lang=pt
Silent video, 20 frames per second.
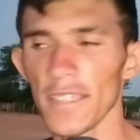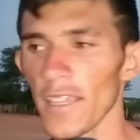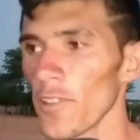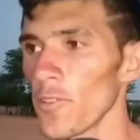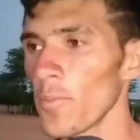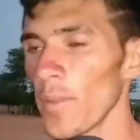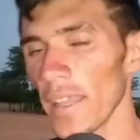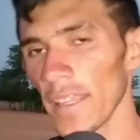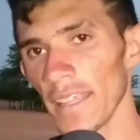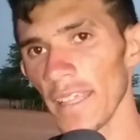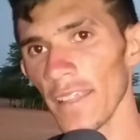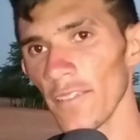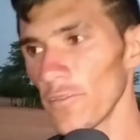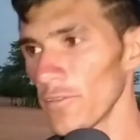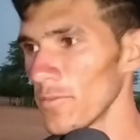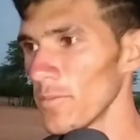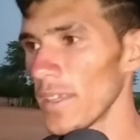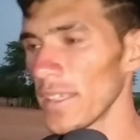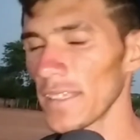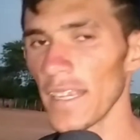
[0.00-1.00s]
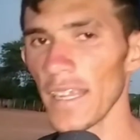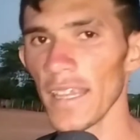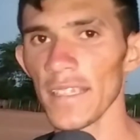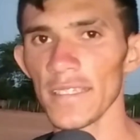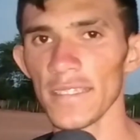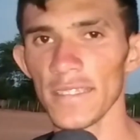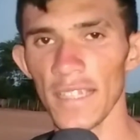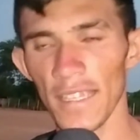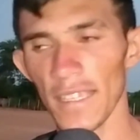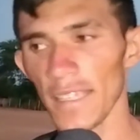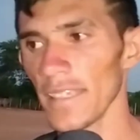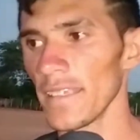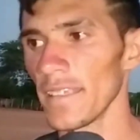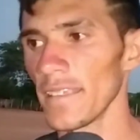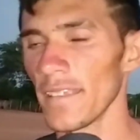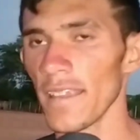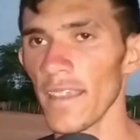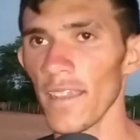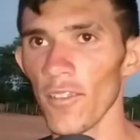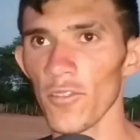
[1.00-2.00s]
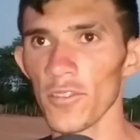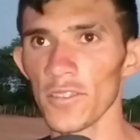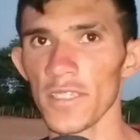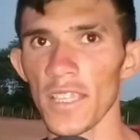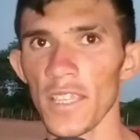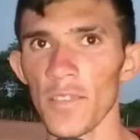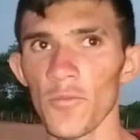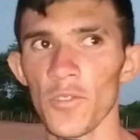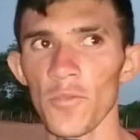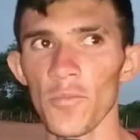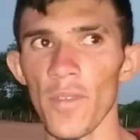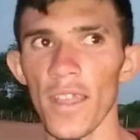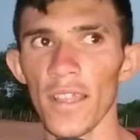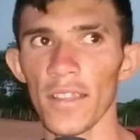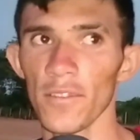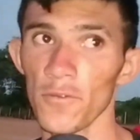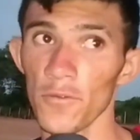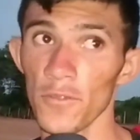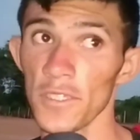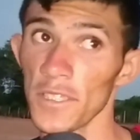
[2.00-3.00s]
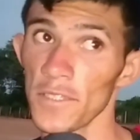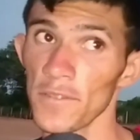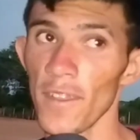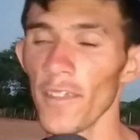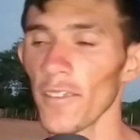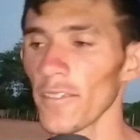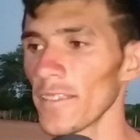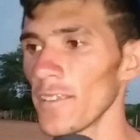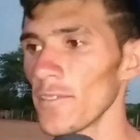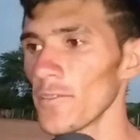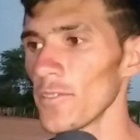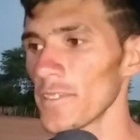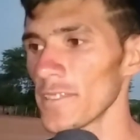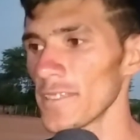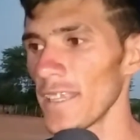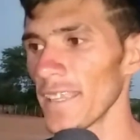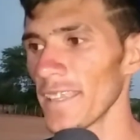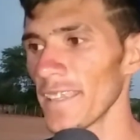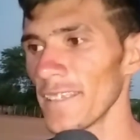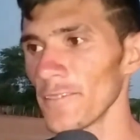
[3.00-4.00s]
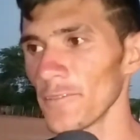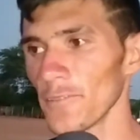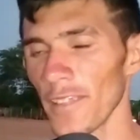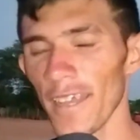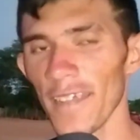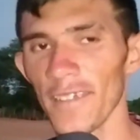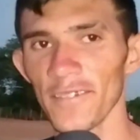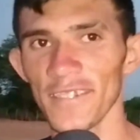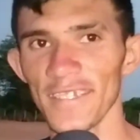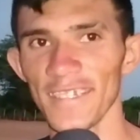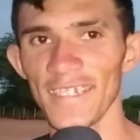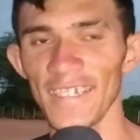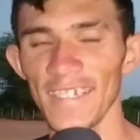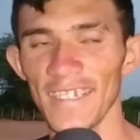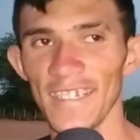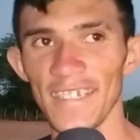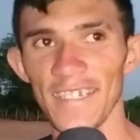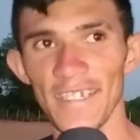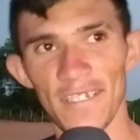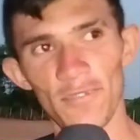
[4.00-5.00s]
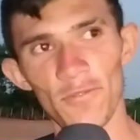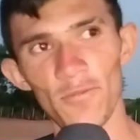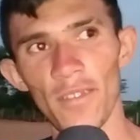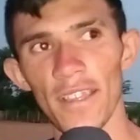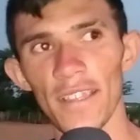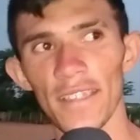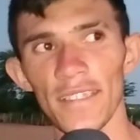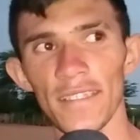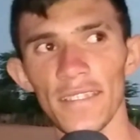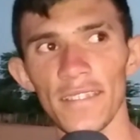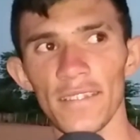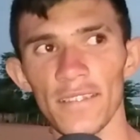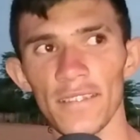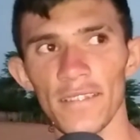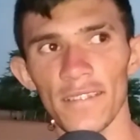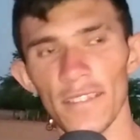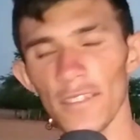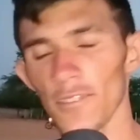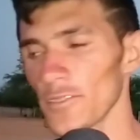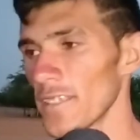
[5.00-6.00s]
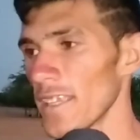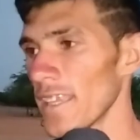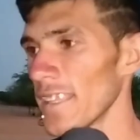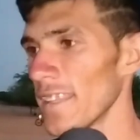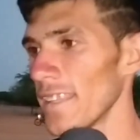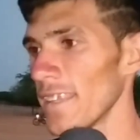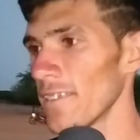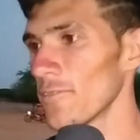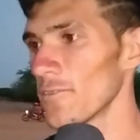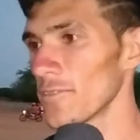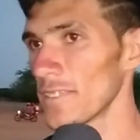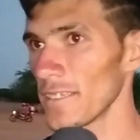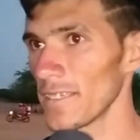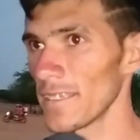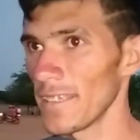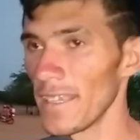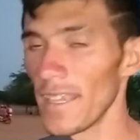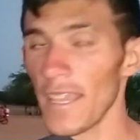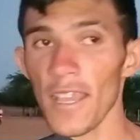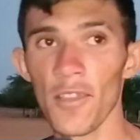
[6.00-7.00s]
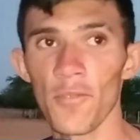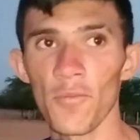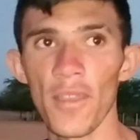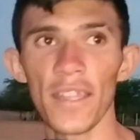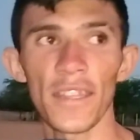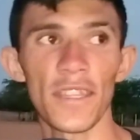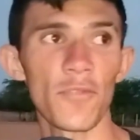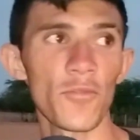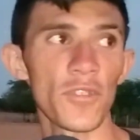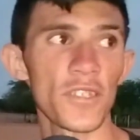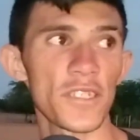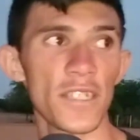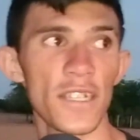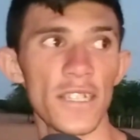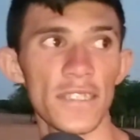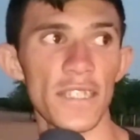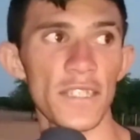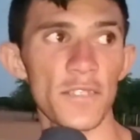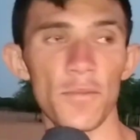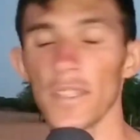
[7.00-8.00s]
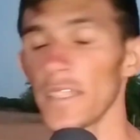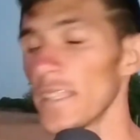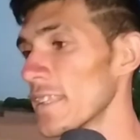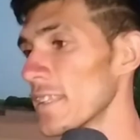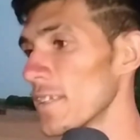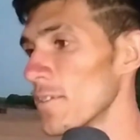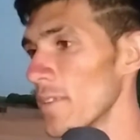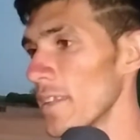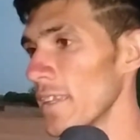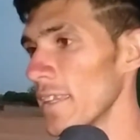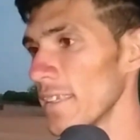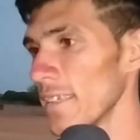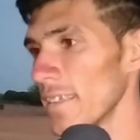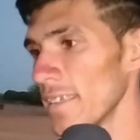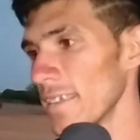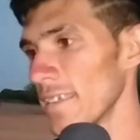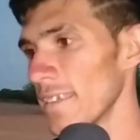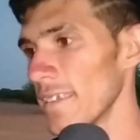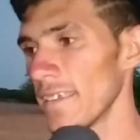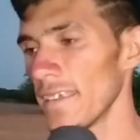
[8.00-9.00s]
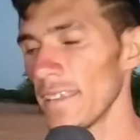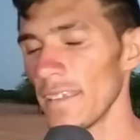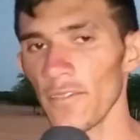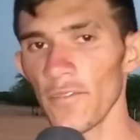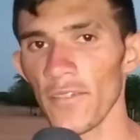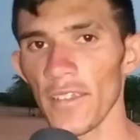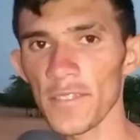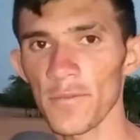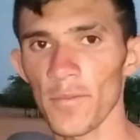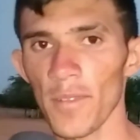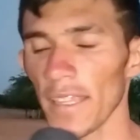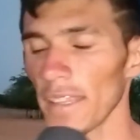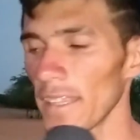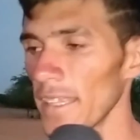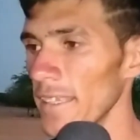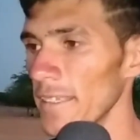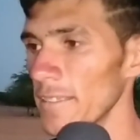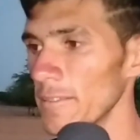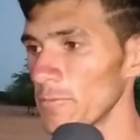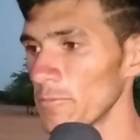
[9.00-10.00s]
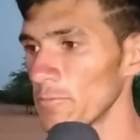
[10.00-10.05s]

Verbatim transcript: saiu perdendo, fomos atrás, né, e conseguimos um empate com os desfalques, né, o nosso zagueiro não estava, mas deu certo, né, consegui... perdemos muitas eles perderam também, faz parte, né?